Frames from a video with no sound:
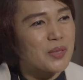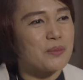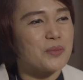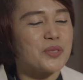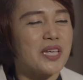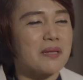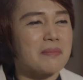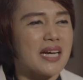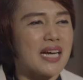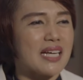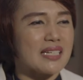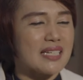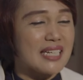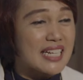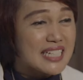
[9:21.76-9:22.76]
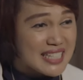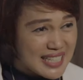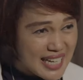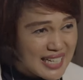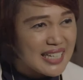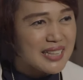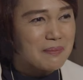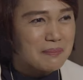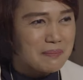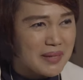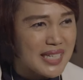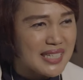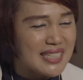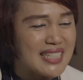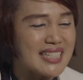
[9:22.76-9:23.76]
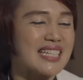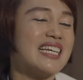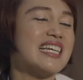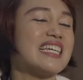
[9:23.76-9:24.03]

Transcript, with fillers: kemudian makanan yang sangat manis,